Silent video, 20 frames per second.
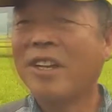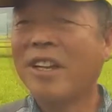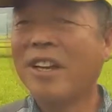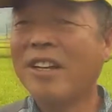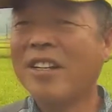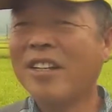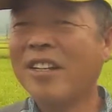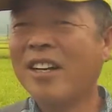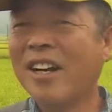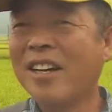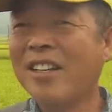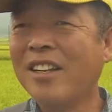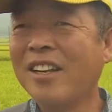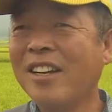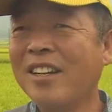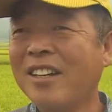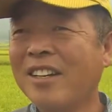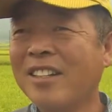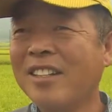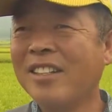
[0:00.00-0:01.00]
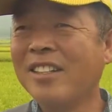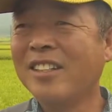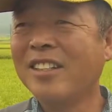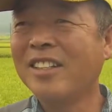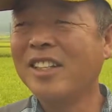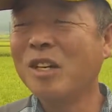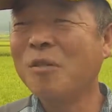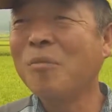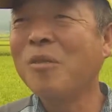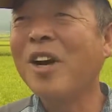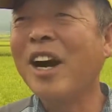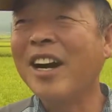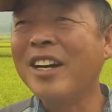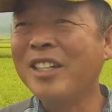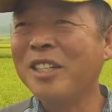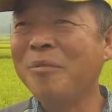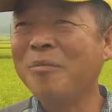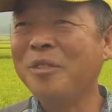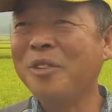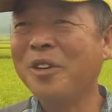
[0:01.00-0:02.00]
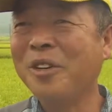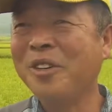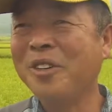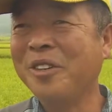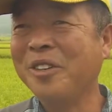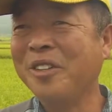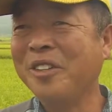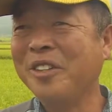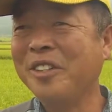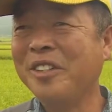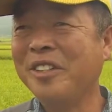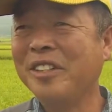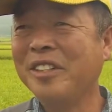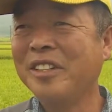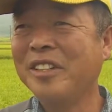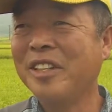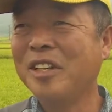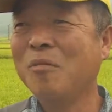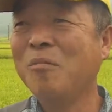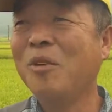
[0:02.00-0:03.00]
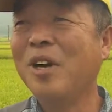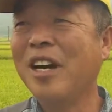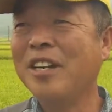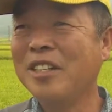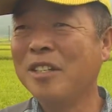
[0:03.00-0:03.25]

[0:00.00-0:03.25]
개정 안 된 것은 너무 아쉽죠. 너무